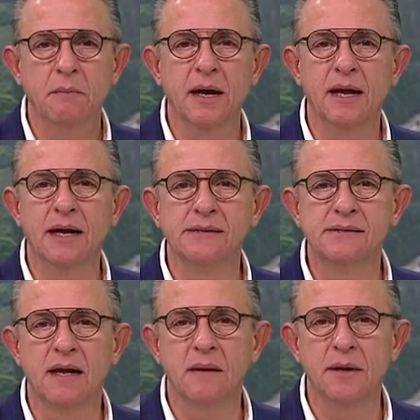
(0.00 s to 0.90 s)
Mi
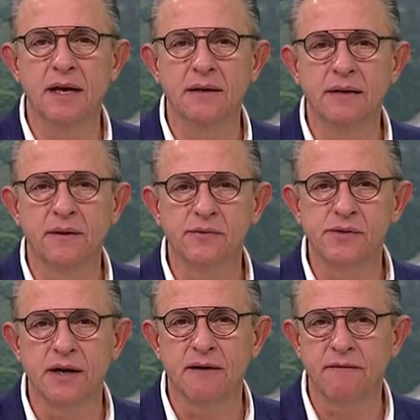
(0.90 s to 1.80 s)
gracias al almirante
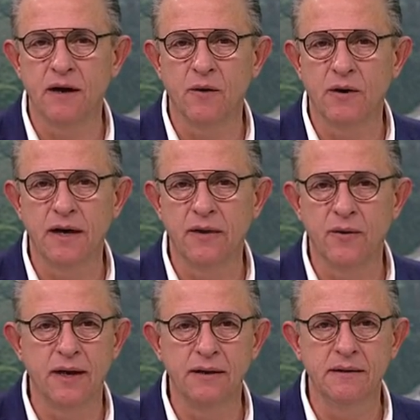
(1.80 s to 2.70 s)
José Rafael Ojeda
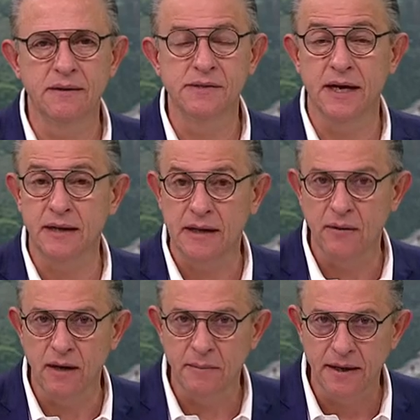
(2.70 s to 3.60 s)
Durán,
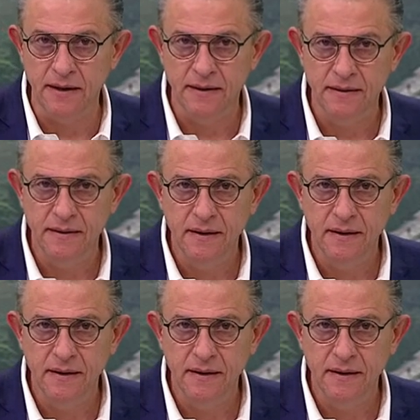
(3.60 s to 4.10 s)
secretario de la Marina.